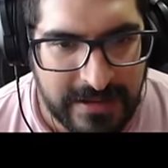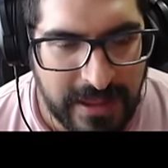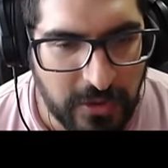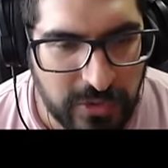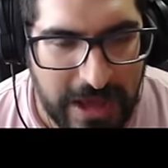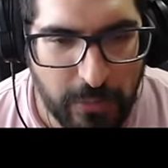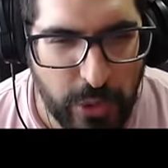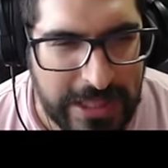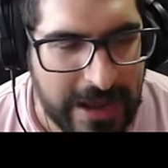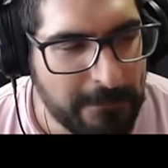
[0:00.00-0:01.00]
En una
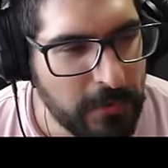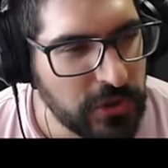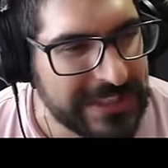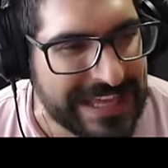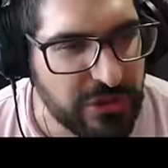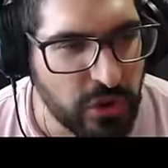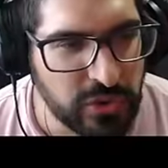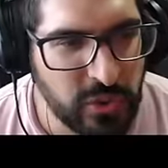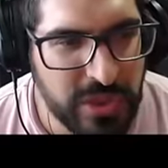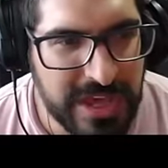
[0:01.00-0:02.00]
buena pose, Don
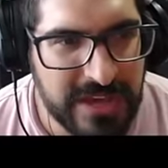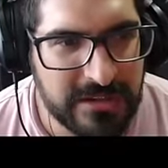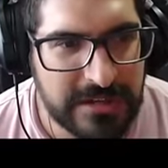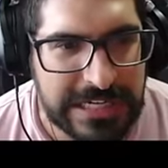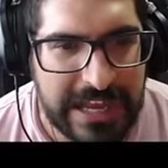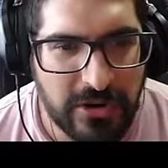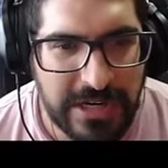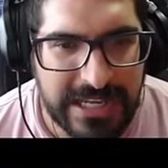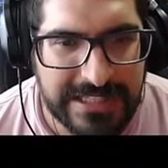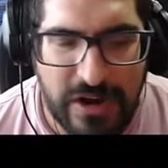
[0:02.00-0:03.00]
Nudillos
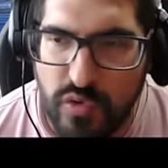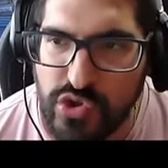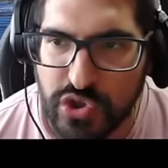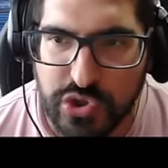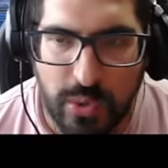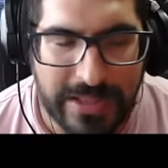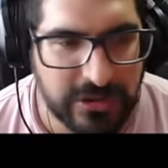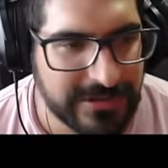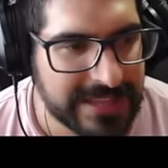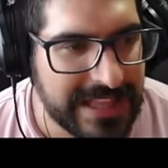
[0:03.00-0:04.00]
recolecta unos
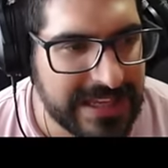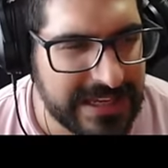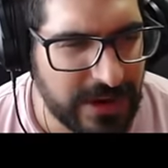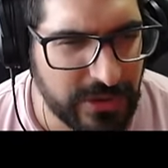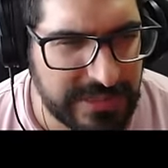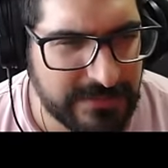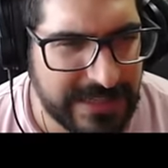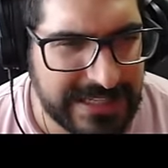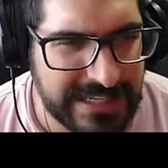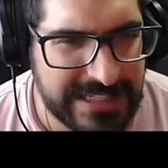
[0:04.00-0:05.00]
cuantos anillauris
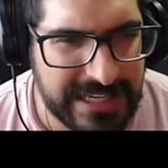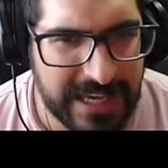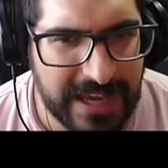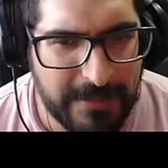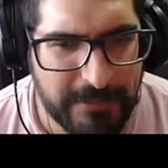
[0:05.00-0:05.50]
más y sigue, ¿ah?